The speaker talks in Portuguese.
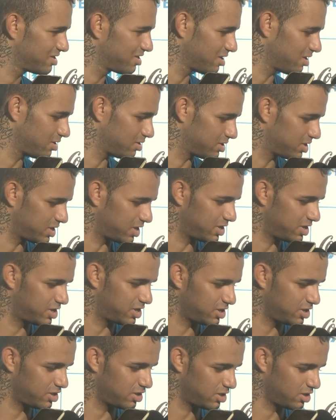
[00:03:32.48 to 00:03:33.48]
Então, a
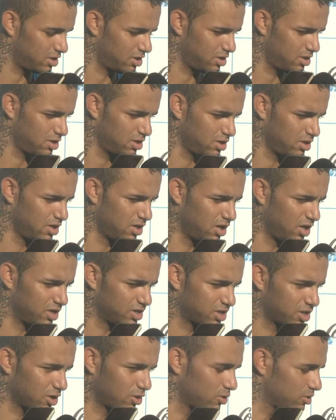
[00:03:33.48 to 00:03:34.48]
gente.
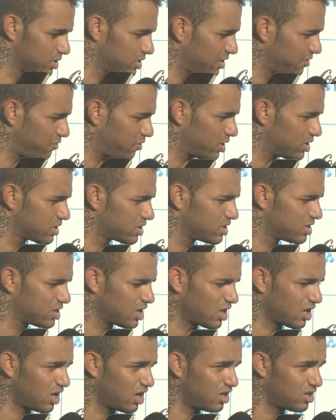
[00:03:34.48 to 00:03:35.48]
Acho que com os reforços que
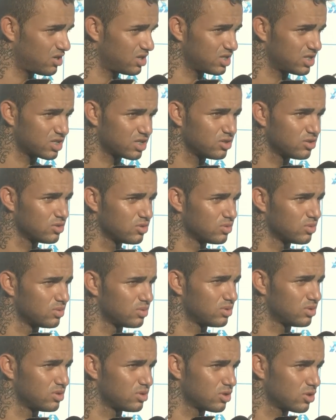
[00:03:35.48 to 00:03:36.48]
chegaram, acho que o,
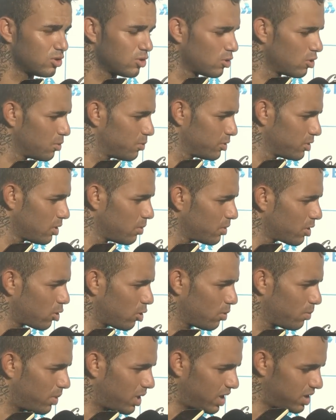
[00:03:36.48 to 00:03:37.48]
que o grupo deu uma
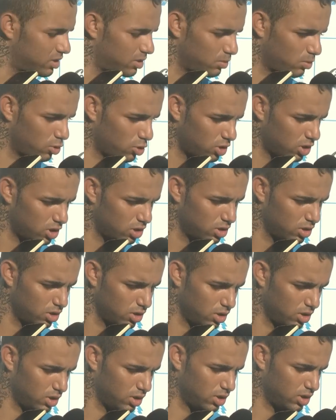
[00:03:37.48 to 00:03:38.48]
encorpada boa.
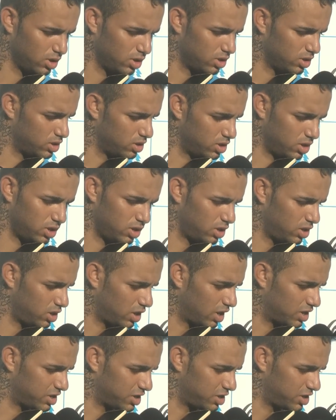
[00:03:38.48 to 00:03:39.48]
E
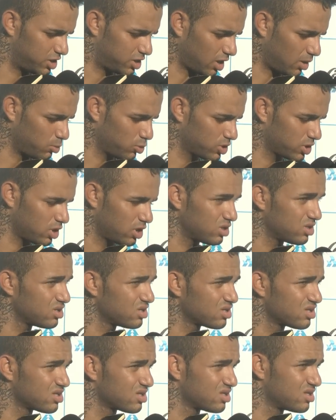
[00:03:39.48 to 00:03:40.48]
a gente está
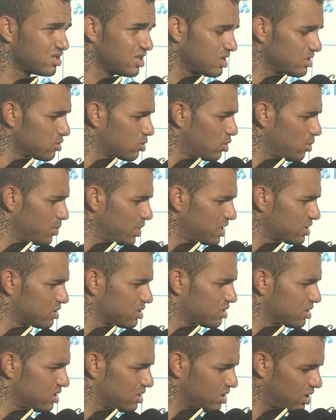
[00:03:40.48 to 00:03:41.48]
buscando desde o
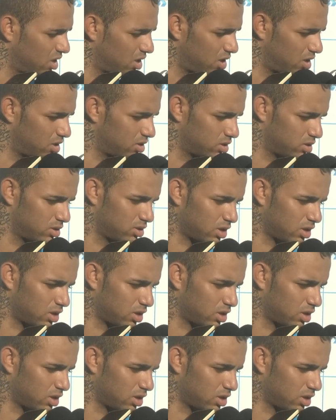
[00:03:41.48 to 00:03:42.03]
começo, né?